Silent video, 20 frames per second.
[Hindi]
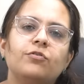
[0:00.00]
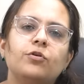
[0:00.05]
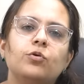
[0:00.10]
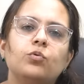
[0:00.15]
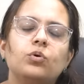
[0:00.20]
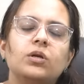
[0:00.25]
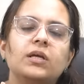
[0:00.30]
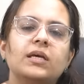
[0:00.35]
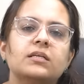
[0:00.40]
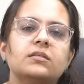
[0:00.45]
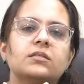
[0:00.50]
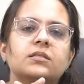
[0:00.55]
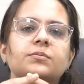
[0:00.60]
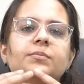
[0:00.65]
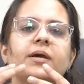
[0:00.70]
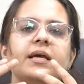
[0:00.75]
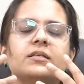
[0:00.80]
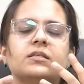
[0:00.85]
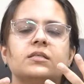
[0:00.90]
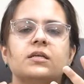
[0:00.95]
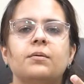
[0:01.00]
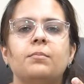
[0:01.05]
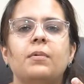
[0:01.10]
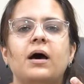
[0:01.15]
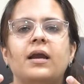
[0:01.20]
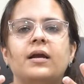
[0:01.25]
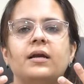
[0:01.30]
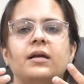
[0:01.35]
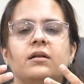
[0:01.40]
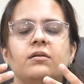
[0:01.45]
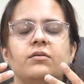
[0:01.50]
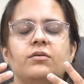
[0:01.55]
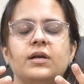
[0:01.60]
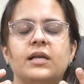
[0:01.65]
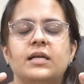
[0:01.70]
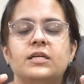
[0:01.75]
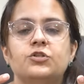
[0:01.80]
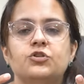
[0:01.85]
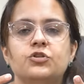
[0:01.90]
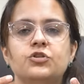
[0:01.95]
फिर उन केसेस में एक्स्ट्रा मैरिटल
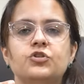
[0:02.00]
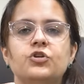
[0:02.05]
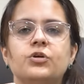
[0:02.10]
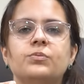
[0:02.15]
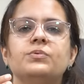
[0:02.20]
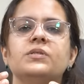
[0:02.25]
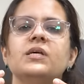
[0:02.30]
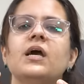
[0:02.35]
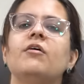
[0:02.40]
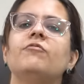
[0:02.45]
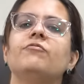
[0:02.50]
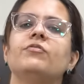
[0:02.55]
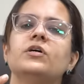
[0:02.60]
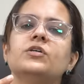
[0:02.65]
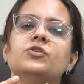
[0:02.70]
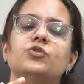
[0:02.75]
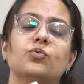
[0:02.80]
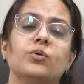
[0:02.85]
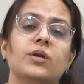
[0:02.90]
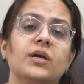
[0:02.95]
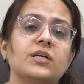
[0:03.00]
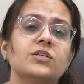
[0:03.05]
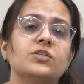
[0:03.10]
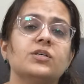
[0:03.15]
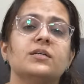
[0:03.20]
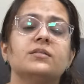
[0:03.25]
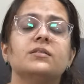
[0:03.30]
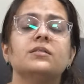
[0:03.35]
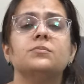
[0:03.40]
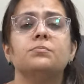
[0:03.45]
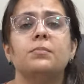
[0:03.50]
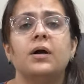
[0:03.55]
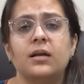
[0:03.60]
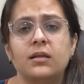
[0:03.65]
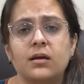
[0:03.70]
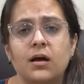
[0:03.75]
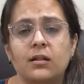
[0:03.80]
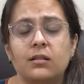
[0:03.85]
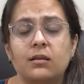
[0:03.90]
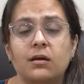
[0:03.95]
रिलेशनशिप्स या अफेयर्स होने के चांसेस बढ़
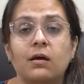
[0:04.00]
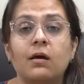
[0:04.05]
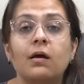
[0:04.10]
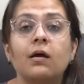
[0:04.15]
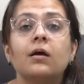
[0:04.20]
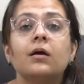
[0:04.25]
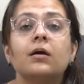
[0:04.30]
जाते हैं